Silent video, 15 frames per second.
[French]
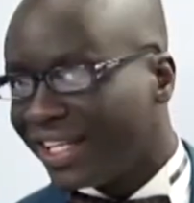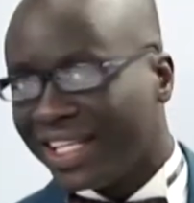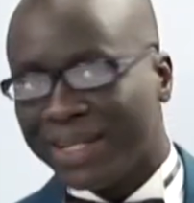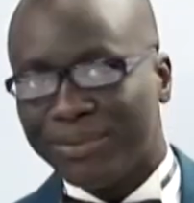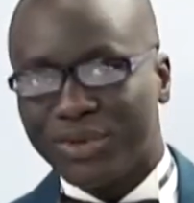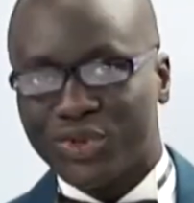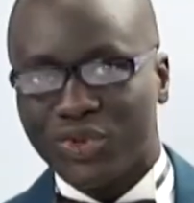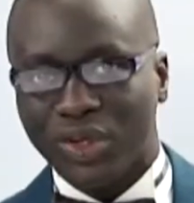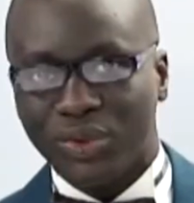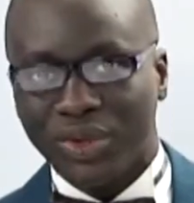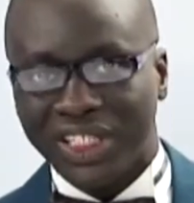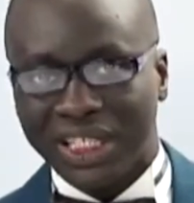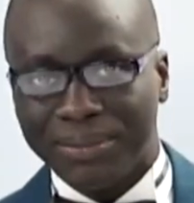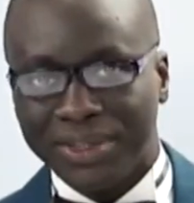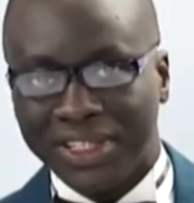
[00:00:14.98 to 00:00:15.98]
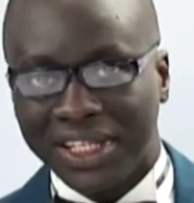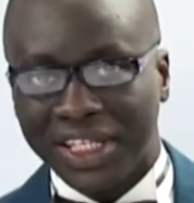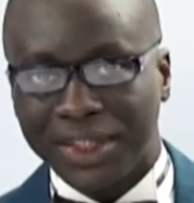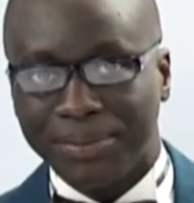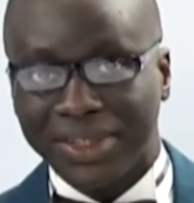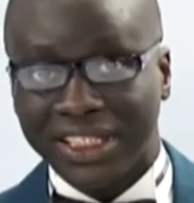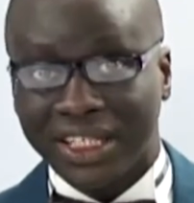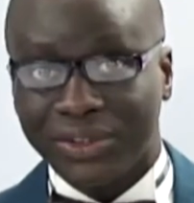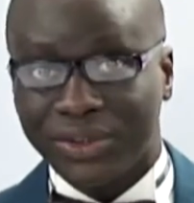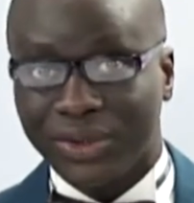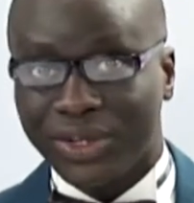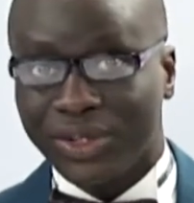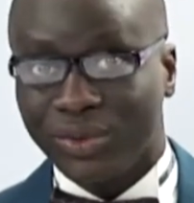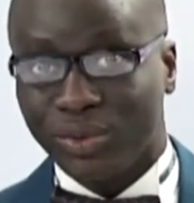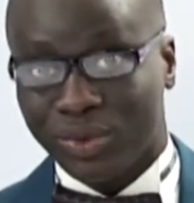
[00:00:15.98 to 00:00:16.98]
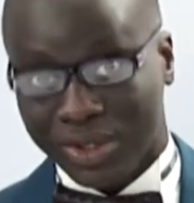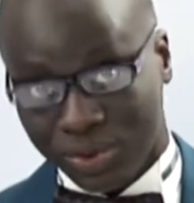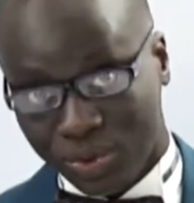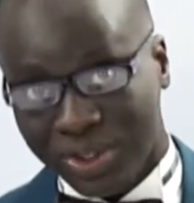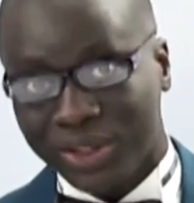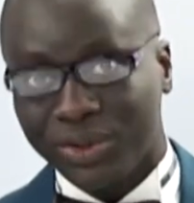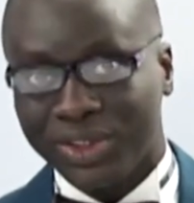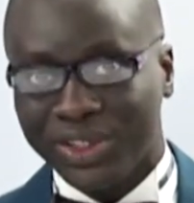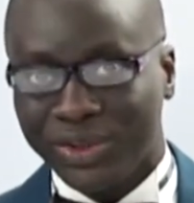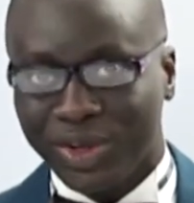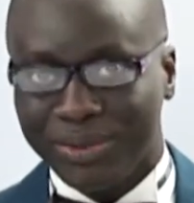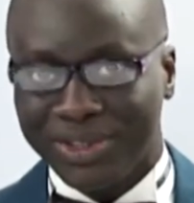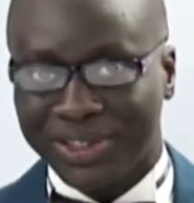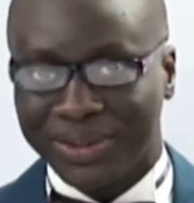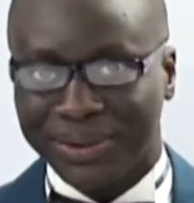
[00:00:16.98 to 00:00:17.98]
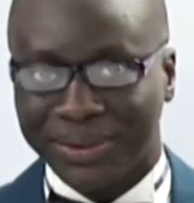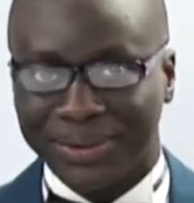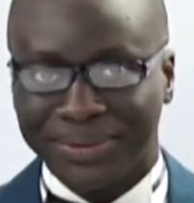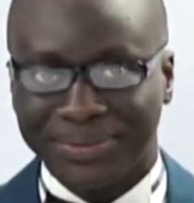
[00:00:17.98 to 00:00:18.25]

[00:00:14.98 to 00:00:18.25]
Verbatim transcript: et bonjour à tous les amis téléspectateurs et, et tous les auditeurs, bien sûr. Vous êtes